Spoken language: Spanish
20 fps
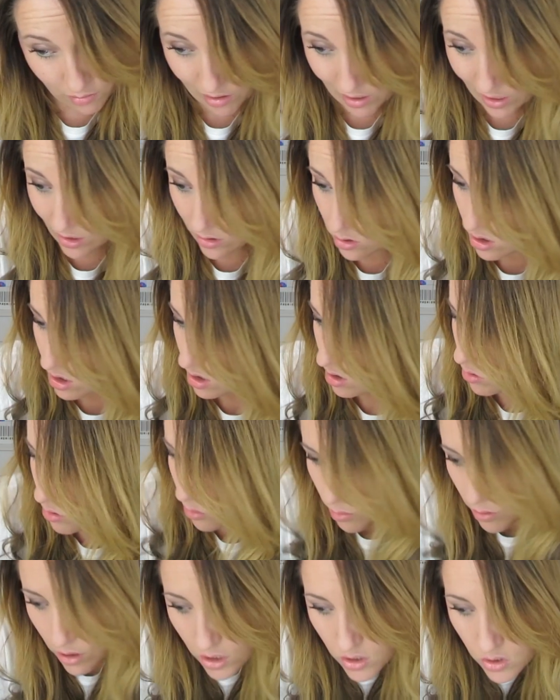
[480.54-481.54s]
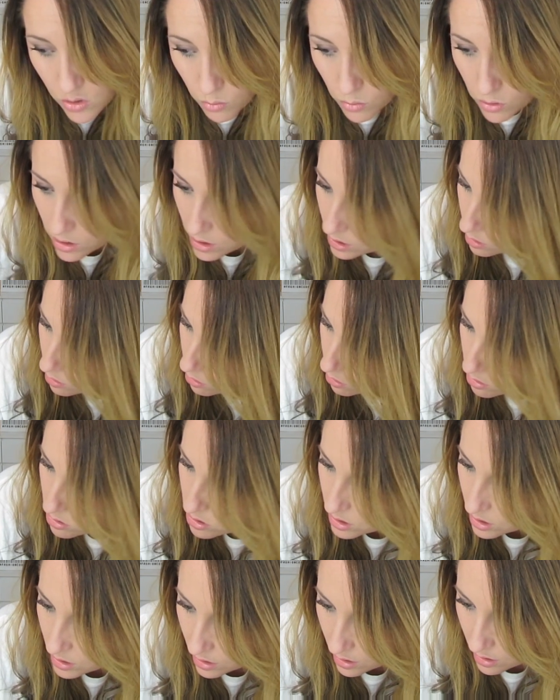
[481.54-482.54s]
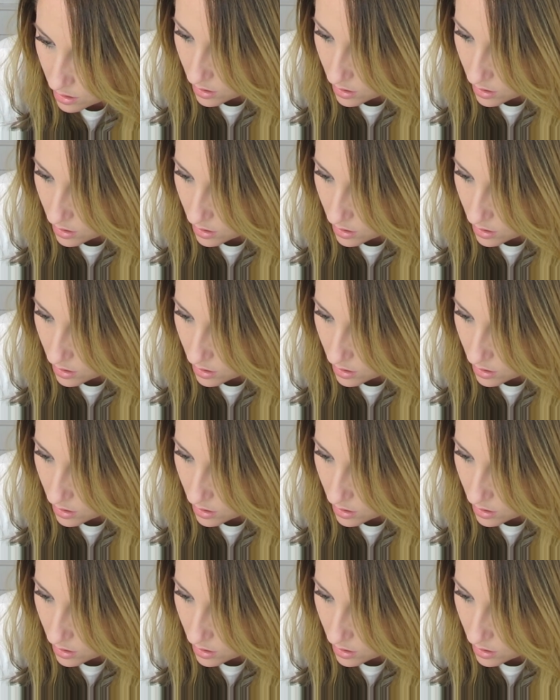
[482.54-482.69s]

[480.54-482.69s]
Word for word: verdad, lo siento, creo que son muy raros los tickets